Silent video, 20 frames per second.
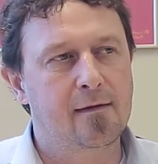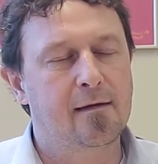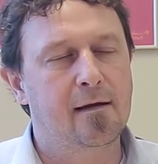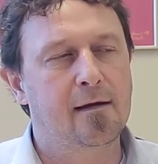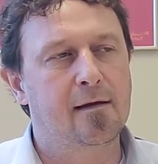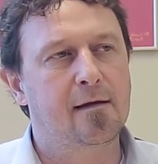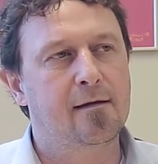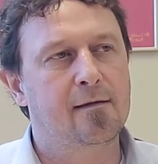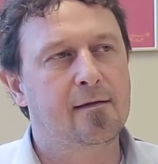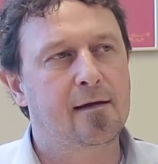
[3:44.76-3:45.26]

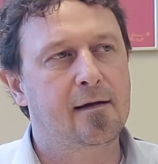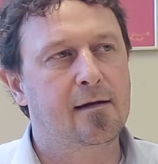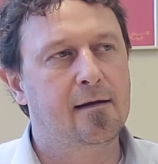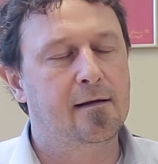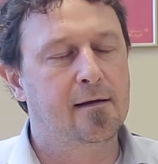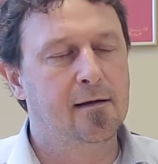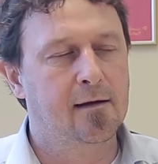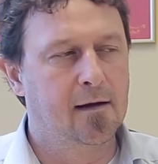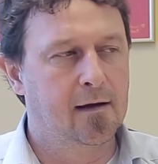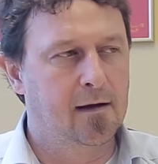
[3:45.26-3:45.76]
die, die,
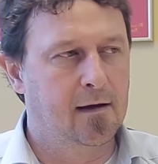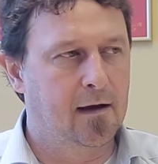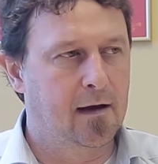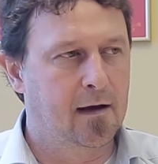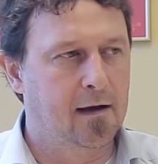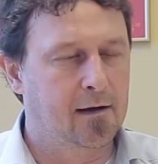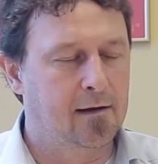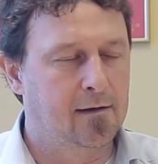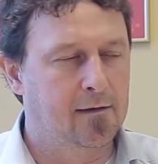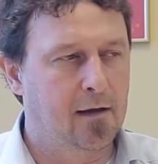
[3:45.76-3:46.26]

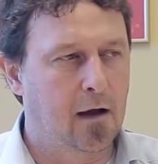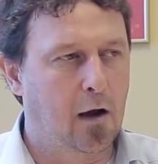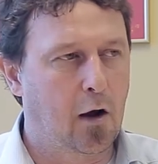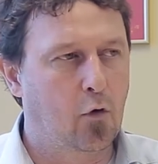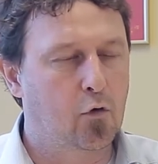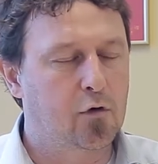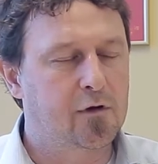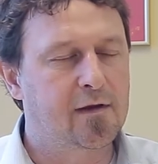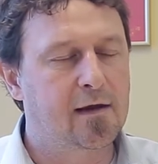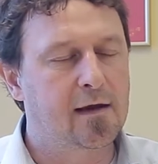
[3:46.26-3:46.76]
äh,
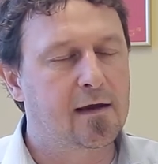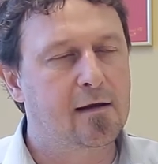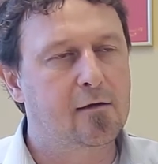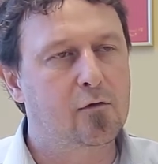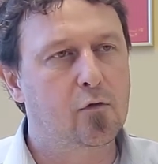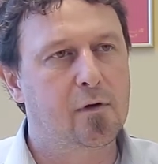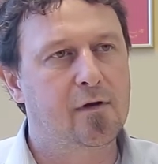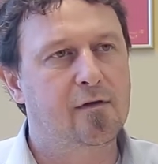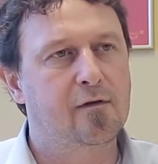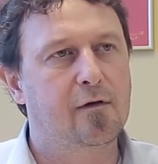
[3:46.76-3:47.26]
auch die
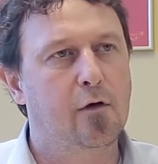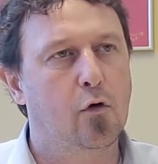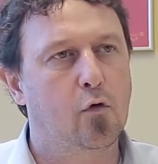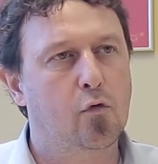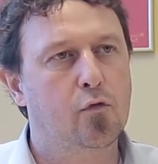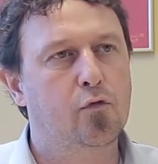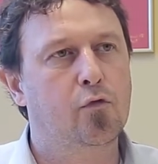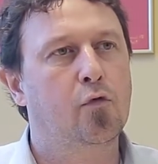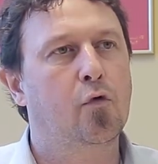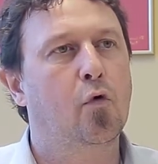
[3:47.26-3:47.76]

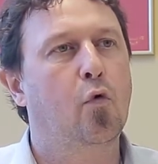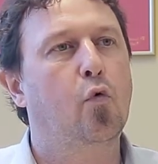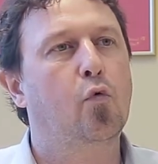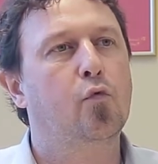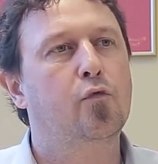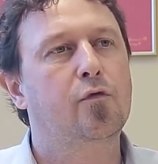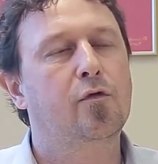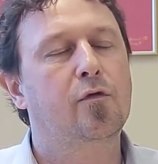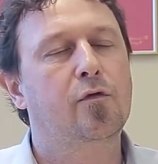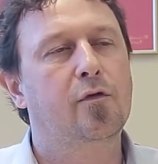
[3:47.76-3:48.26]
Intuition
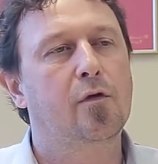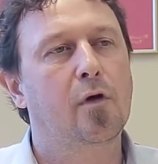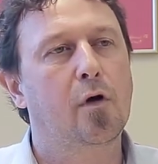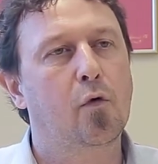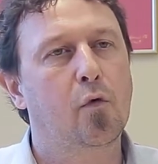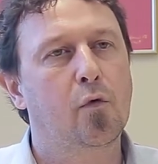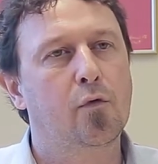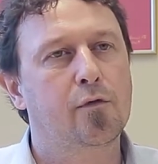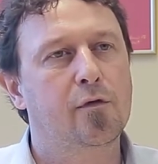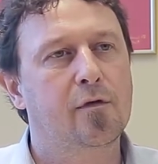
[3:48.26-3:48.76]
und,
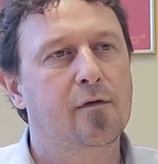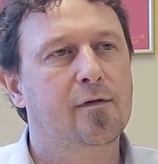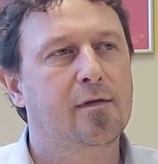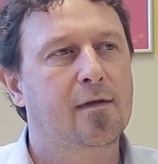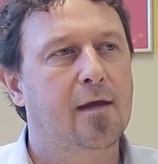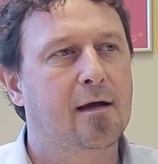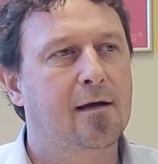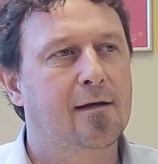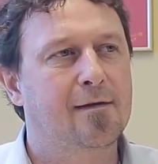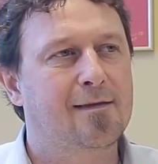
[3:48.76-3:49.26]
und
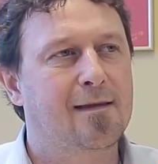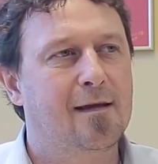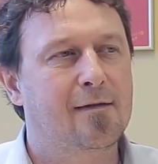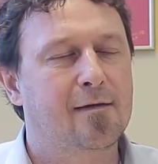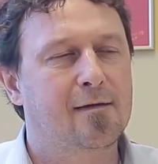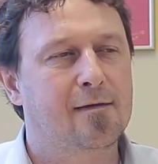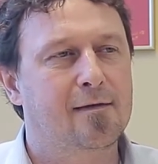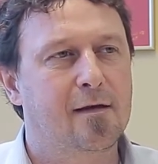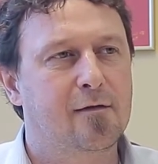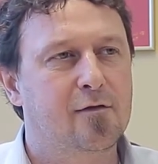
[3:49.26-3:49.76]
äh,
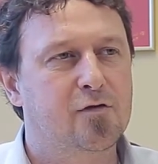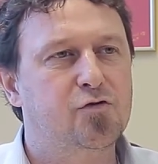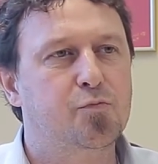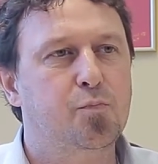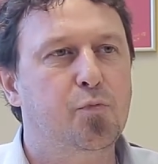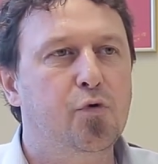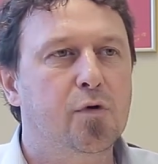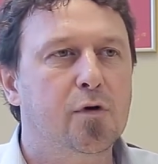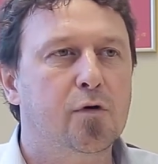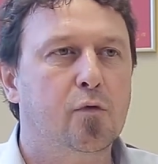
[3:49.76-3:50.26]
das, das
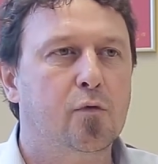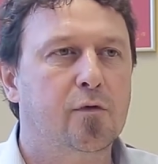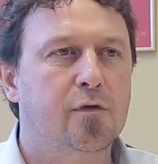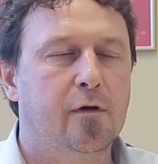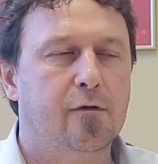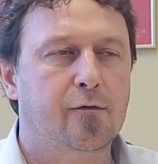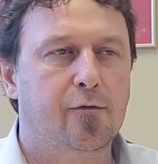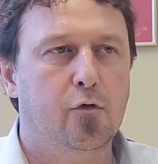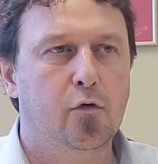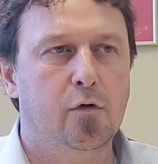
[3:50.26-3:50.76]
Spüren und
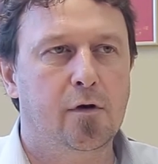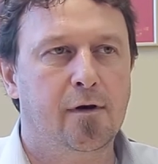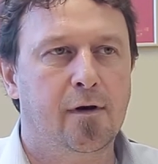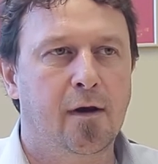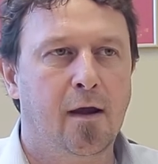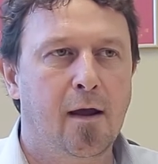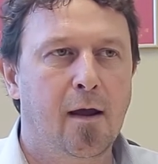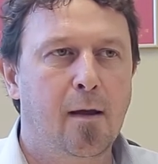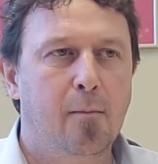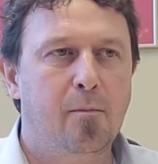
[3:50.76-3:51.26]
das Fühlen
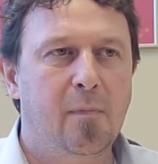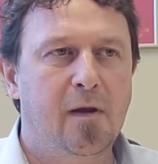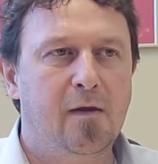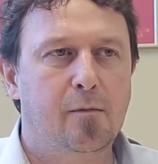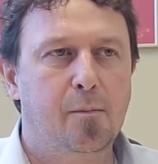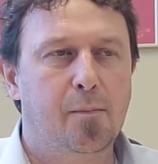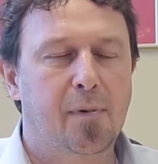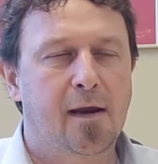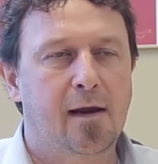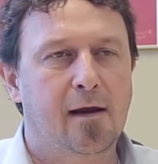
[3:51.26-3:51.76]

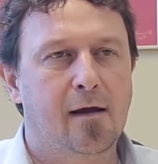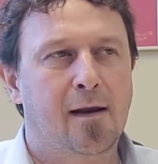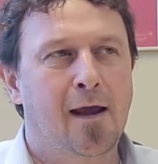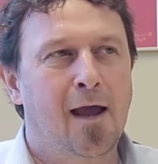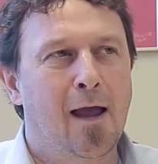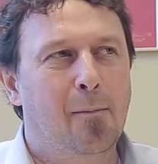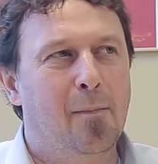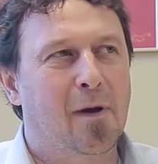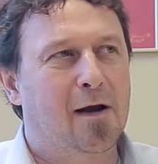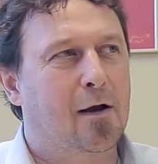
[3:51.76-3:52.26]
mitbringen.
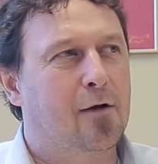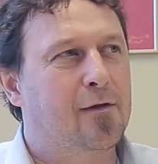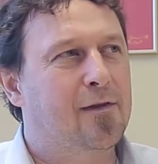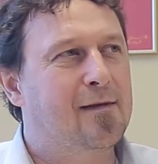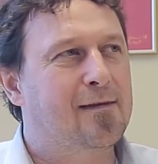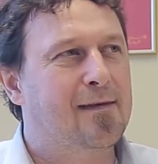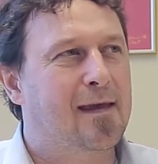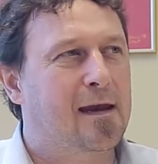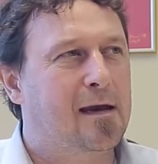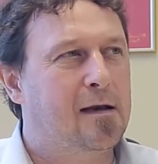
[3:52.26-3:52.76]
Man kann
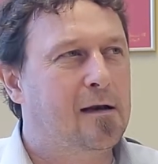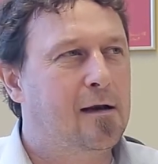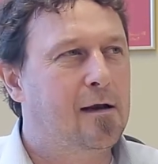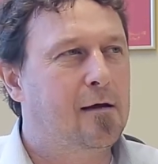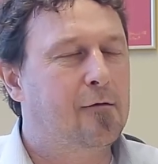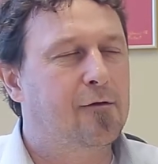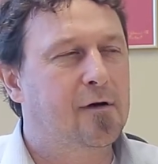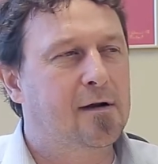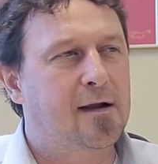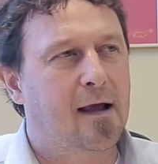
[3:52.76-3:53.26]
das
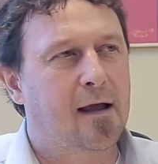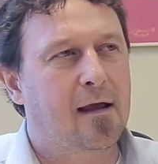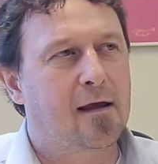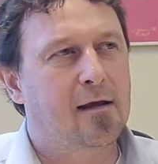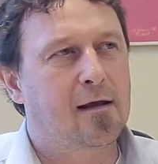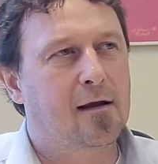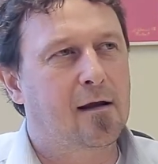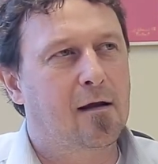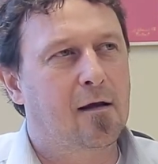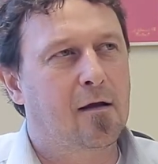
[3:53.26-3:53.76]
ähnlich
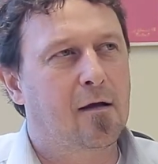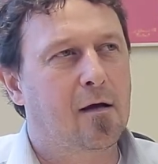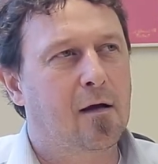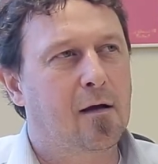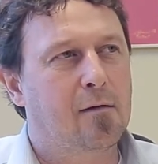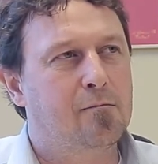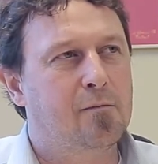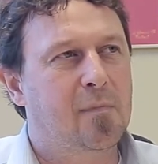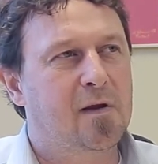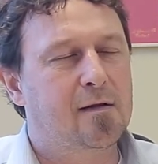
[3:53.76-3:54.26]
vergleichen
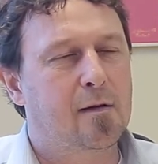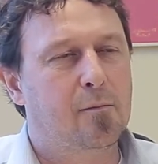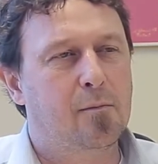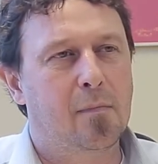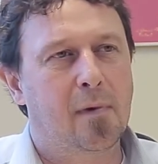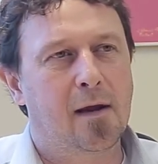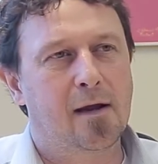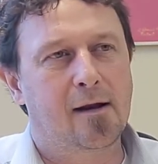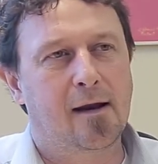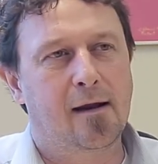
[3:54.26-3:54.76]
äh, mit
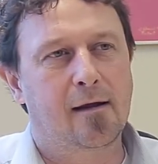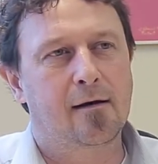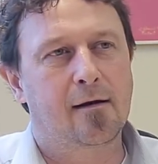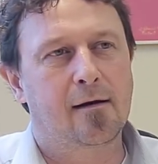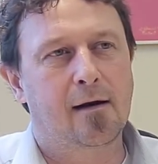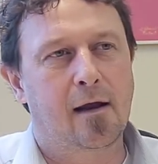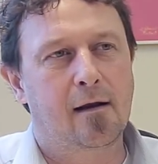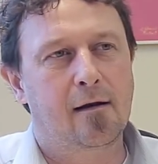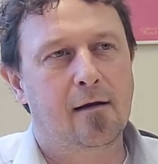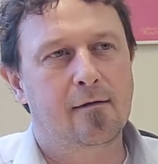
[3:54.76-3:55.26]
dem
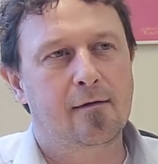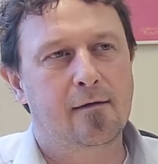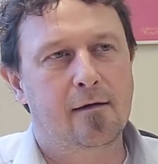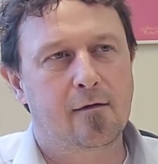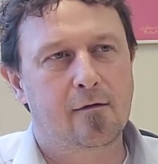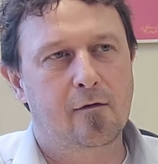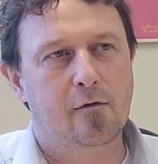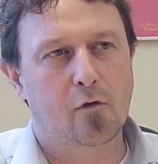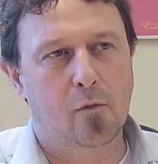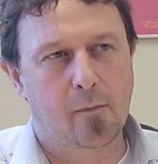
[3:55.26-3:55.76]
Erlernen eines
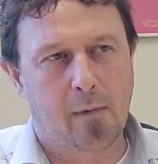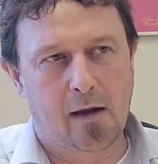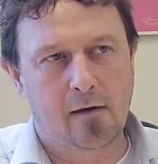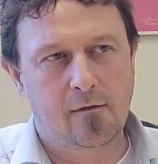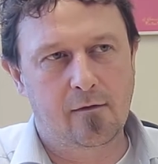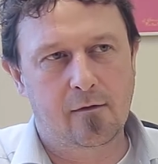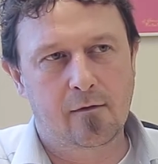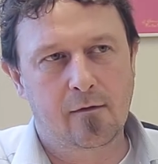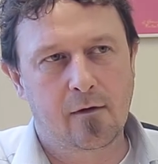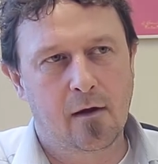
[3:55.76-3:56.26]

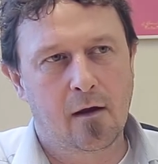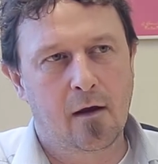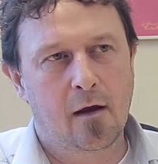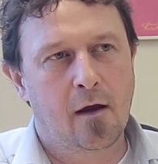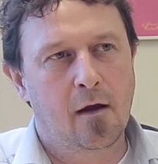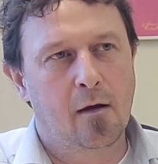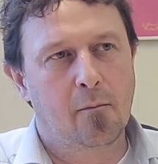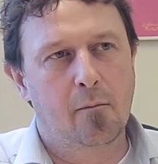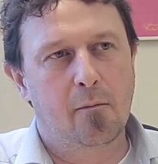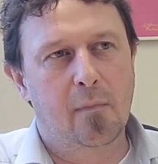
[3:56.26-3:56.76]
Instruments.
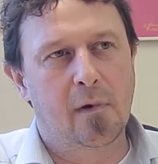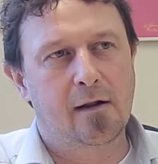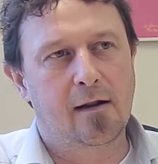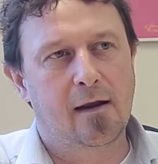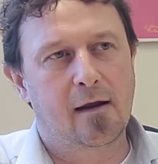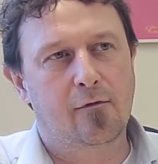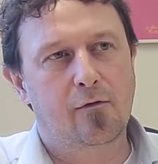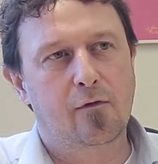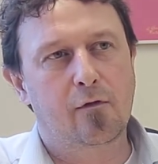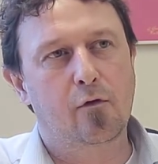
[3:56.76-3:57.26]
Man
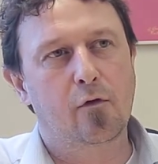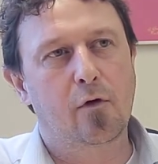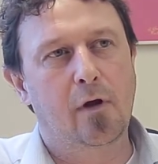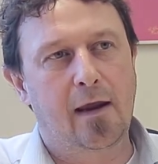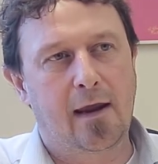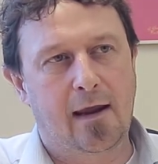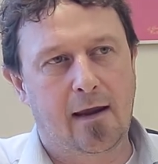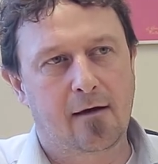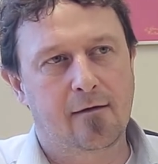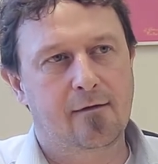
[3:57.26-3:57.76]
lernt
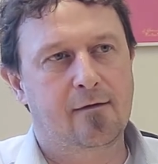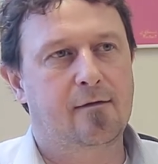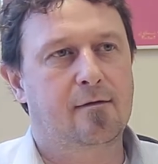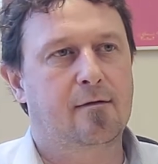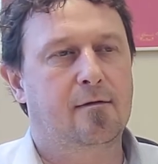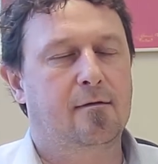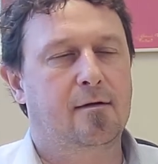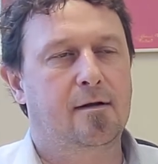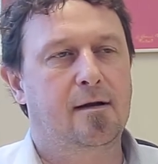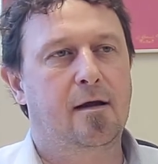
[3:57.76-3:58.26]
zuerst
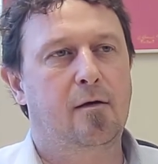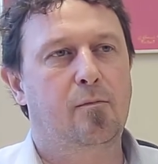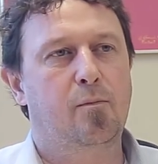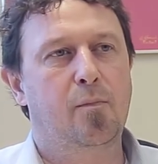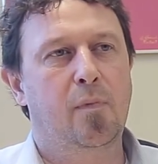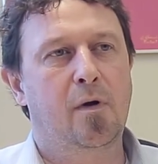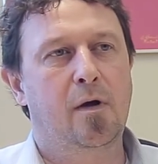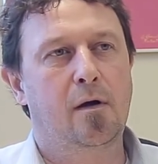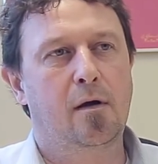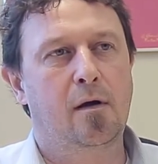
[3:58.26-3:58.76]

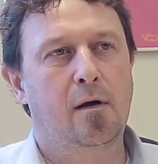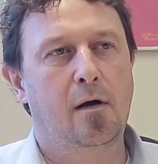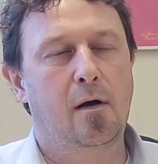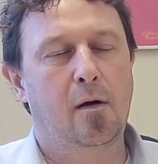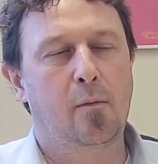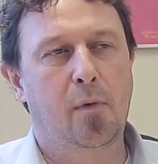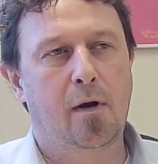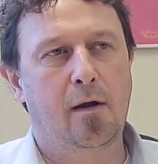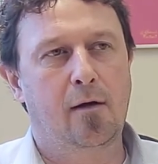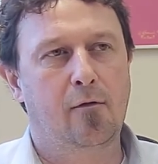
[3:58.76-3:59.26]
lernt man
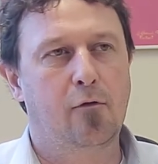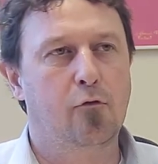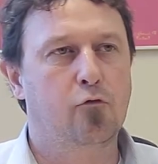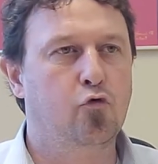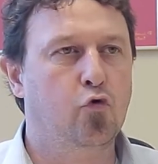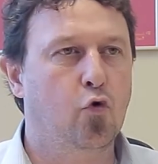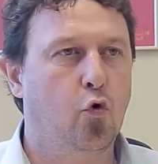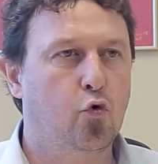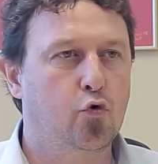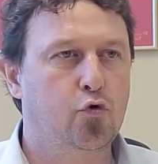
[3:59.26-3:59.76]
einmal
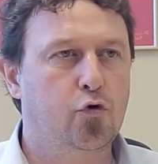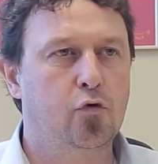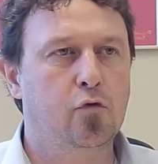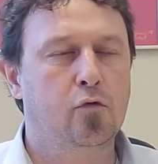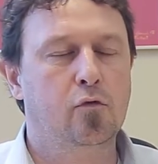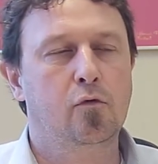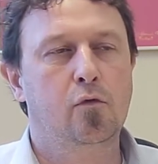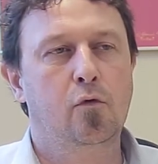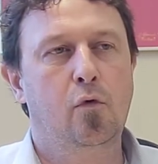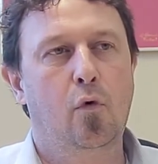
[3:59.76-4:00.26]

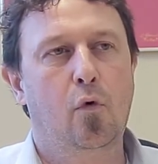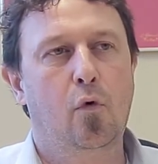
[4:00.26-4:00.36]
Noten